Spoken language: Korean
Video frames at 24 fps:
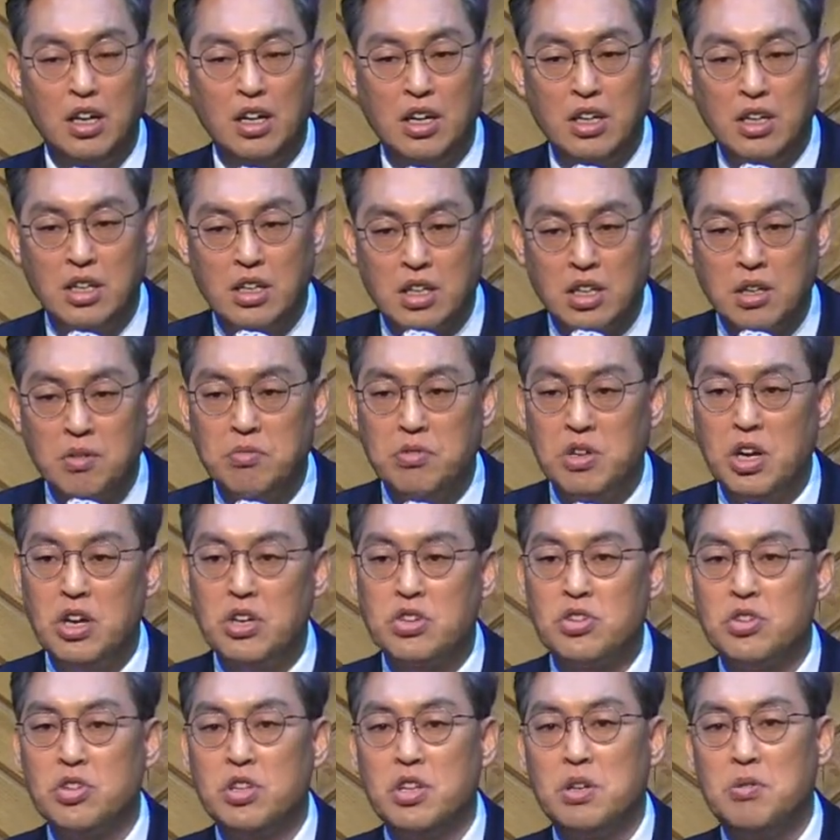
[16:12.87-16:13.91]
지금
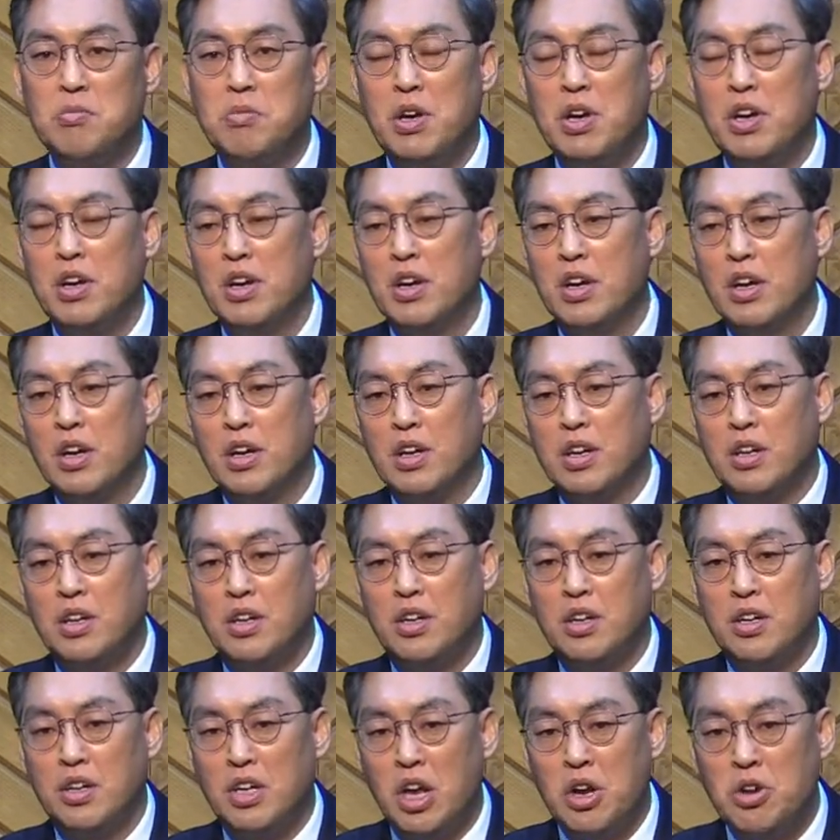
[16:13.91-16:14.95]
예수님의
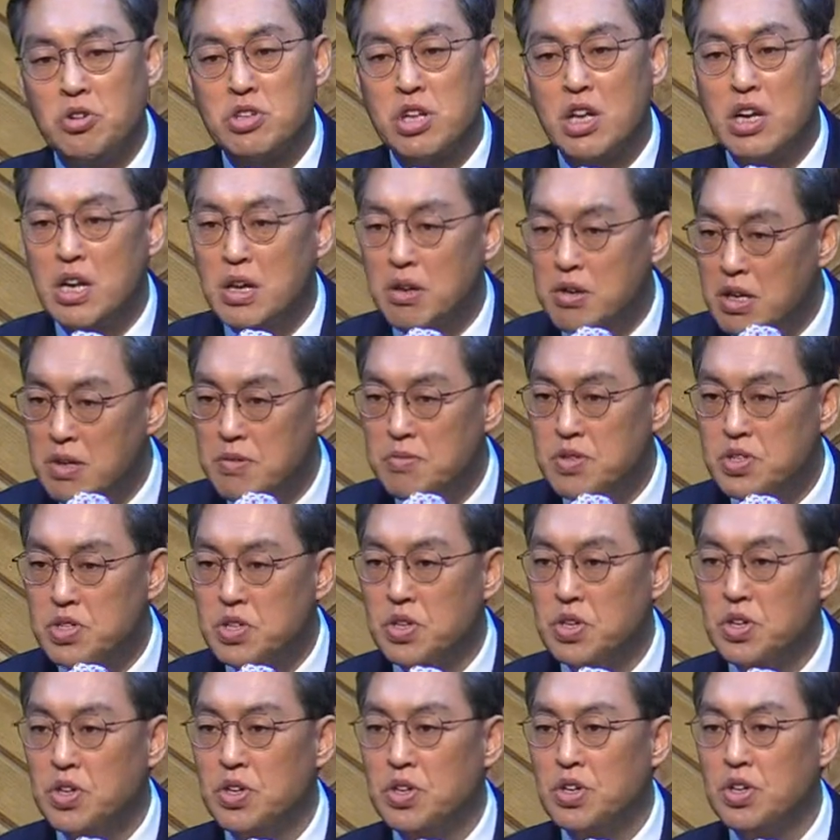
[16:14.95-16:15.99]
그 예루살렘
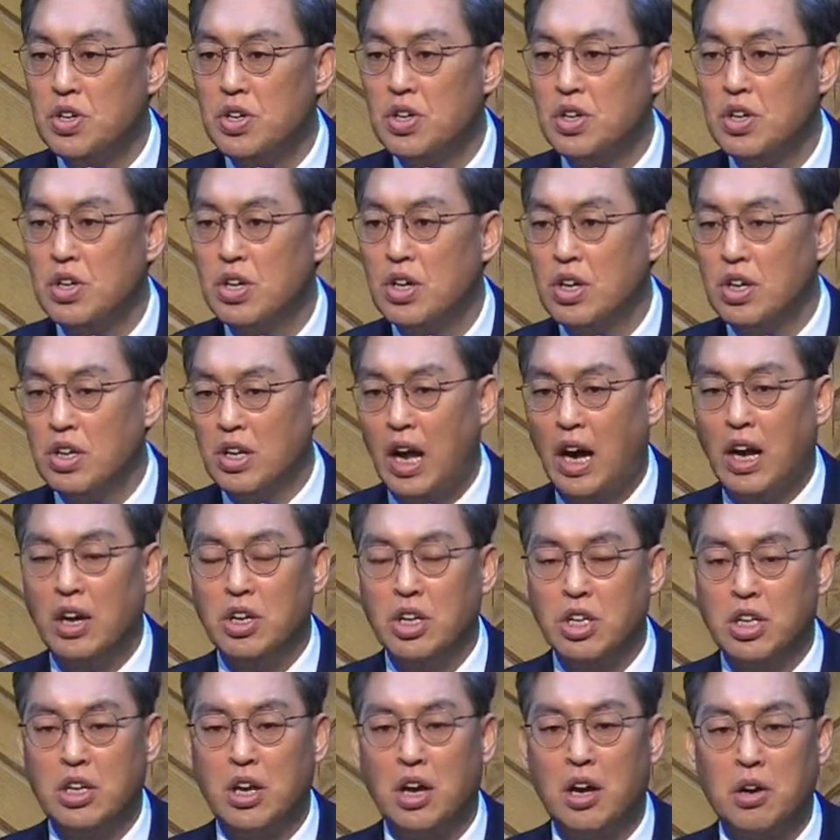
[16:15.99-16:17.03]
입성
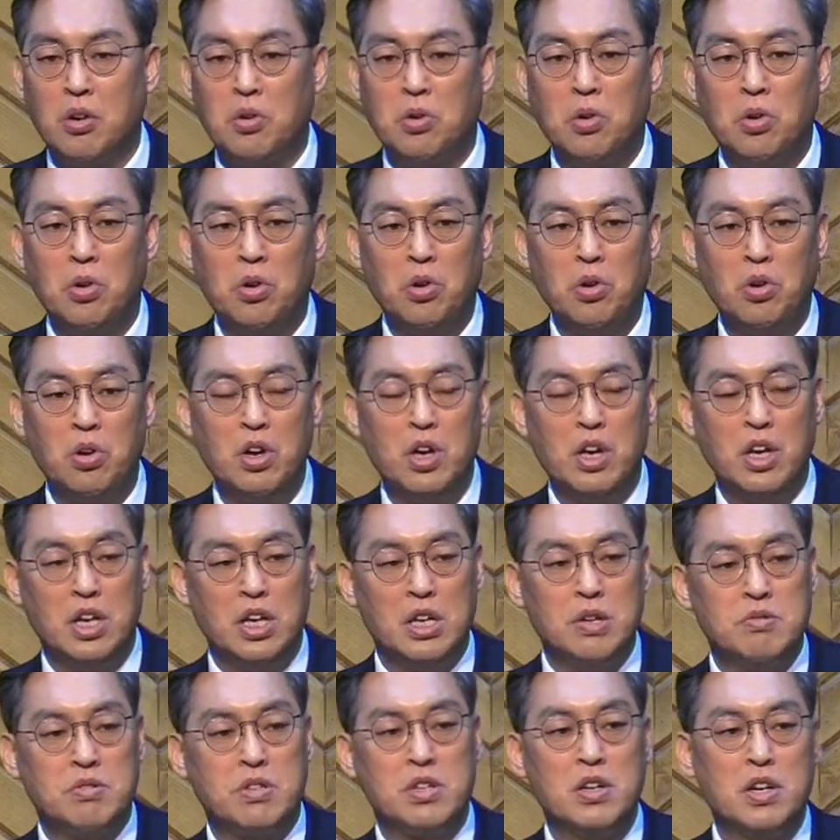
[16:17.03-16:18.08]
낙이 타고
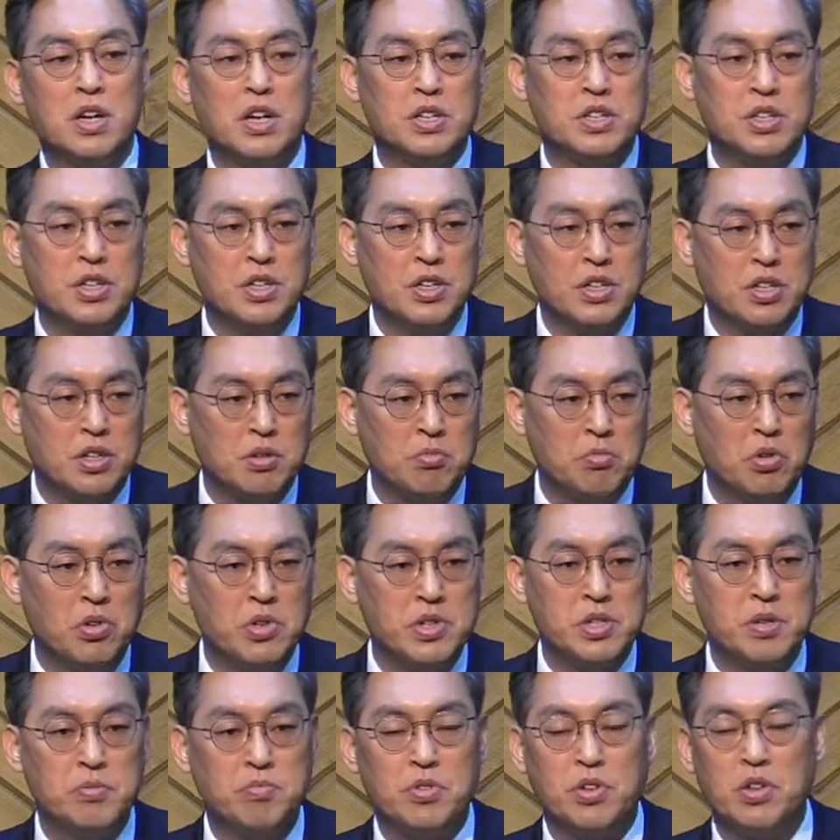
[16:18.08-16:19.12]
입성하시는 그
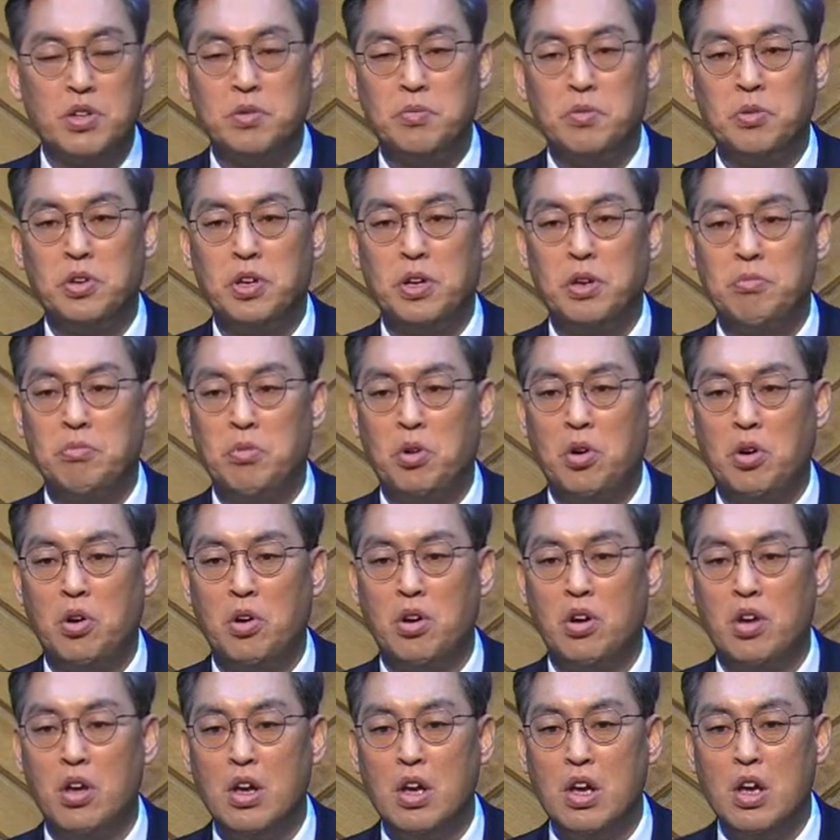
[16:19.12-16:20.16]
모습들을 보니 뭐
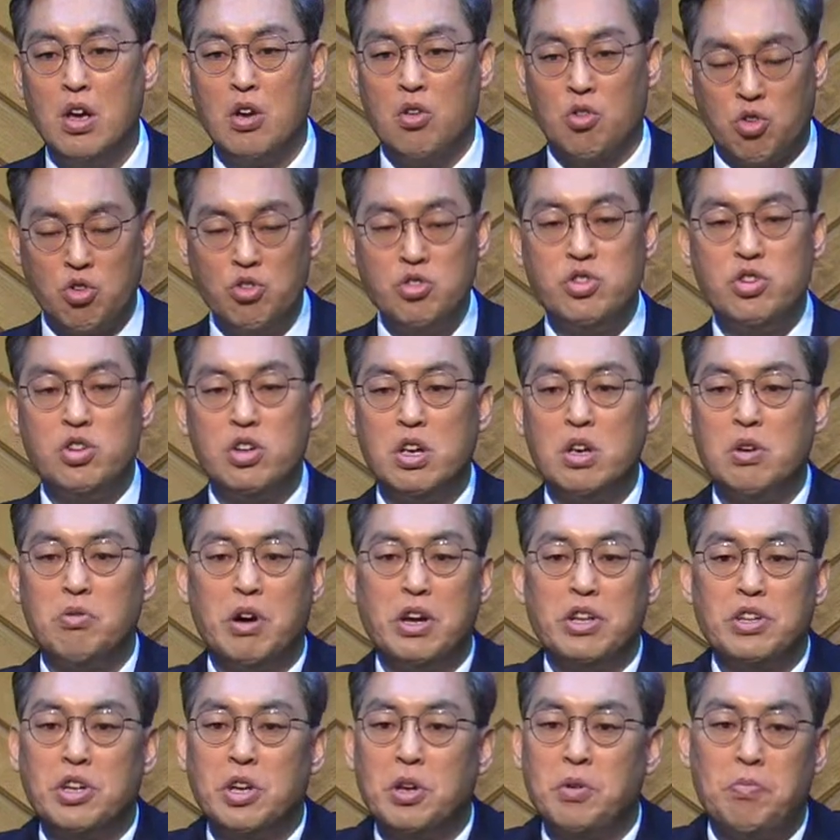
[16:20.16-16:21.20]
군중이
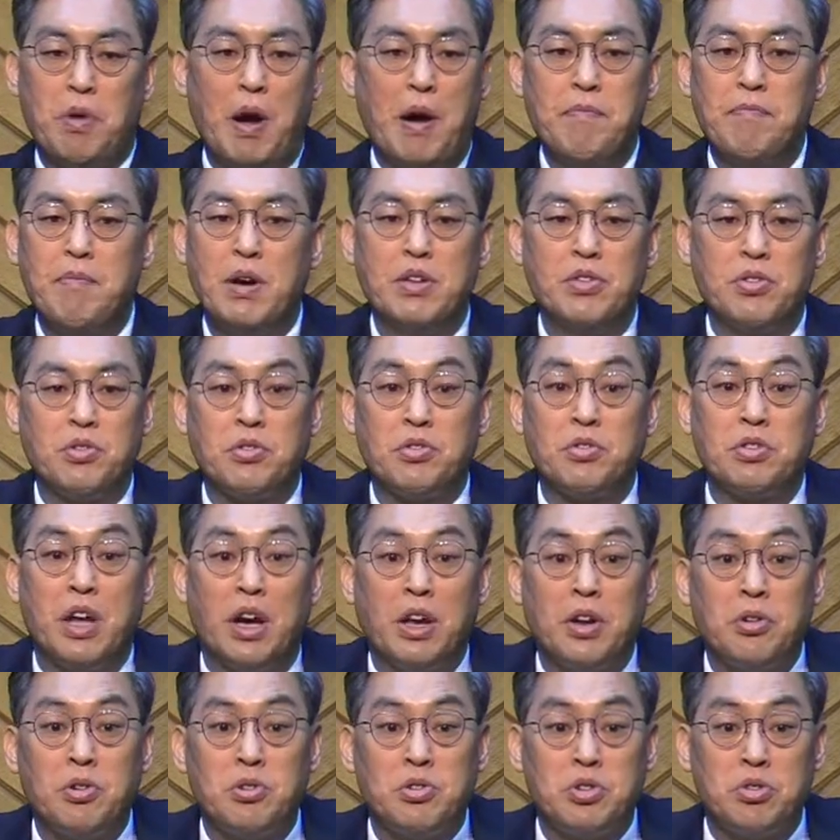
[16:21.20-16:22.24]
완전히 반반으로
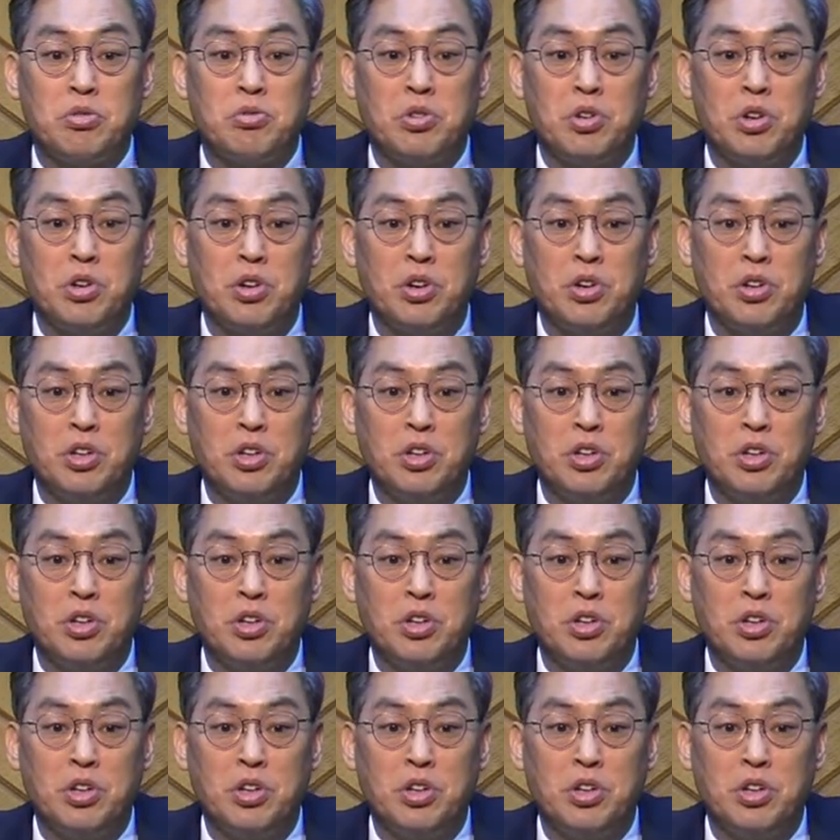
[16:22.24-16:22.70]
나눠지고요.